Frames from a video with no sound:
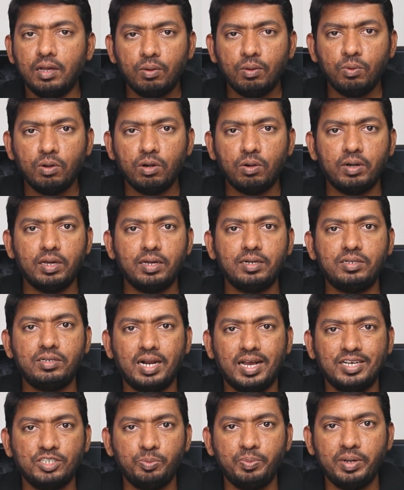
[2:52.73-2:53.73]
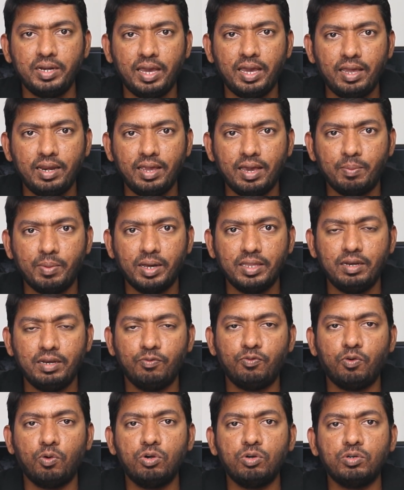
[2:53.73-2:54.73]
உங்களோட ட்ராஷ் பின் ஏரியா மாதிரி
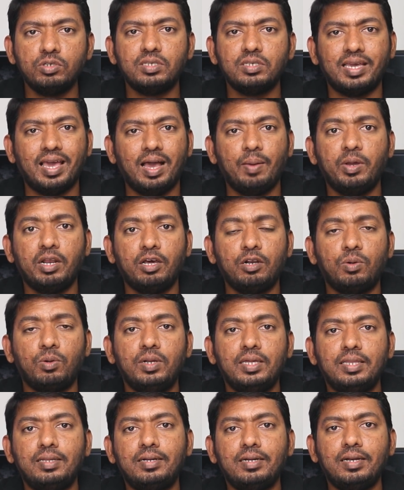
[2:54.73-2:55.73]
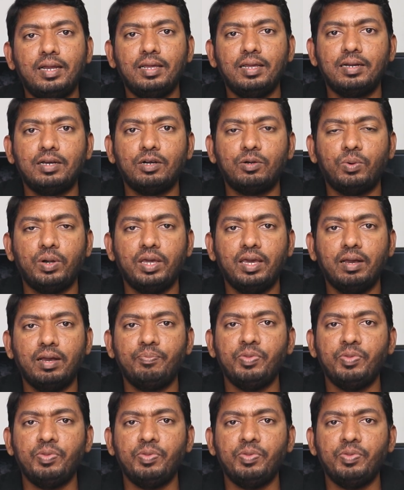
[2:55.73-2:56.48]
ஃபோட்டோஸ் கேமரா ரோல் இதுக்குன்னே இருக்கக்கூடிய